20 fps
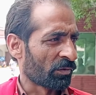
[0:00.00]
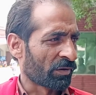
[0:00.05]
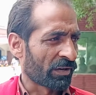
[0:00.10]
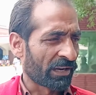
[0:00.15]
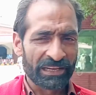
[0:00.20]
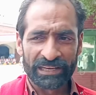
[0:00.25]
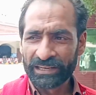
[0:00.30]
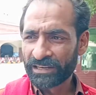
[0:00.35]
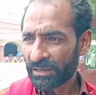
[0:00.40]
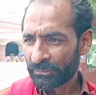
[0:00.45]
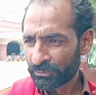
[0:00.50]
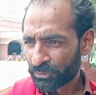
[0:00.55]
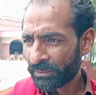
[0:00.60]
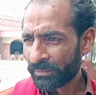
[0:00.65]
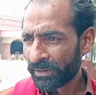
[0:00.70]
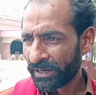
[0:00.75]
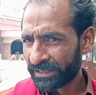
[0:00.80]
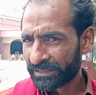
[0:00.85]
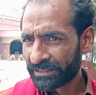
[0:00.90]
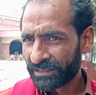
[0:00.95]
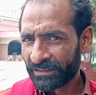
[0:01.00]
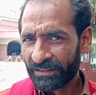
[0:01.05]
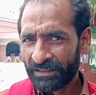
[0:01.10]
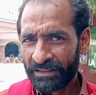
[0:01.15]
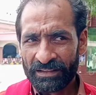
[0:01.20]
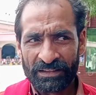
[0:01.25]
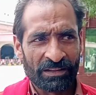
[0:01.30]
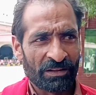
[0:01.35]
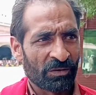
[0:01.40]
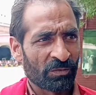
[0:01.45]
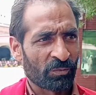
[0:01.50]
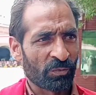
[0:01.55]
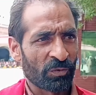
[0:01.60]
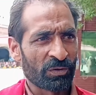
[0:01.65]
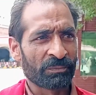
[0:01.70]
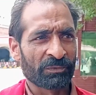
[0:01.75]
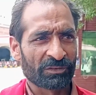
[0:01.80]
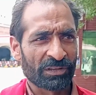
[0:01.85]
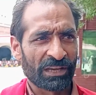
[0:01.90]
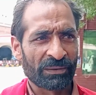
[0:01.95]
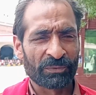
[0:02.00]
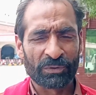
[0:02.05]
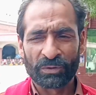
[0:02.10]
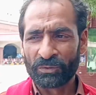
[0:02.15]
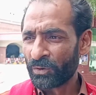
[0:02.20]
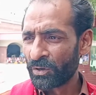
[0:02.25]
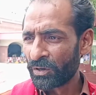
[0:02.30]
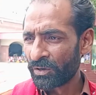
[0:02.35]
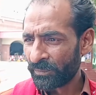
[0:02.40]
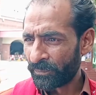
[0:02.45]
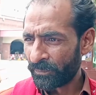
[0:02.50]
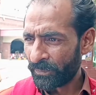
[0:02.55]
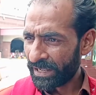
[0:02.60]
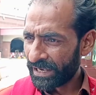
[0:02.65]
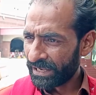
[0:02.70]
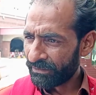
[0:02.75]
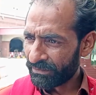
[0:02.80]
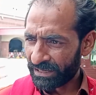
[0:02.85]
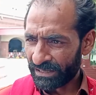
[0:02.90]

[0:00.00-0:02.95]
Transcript: कुल्ली हजरात का कहना है महंगाई की वजह से और कुछ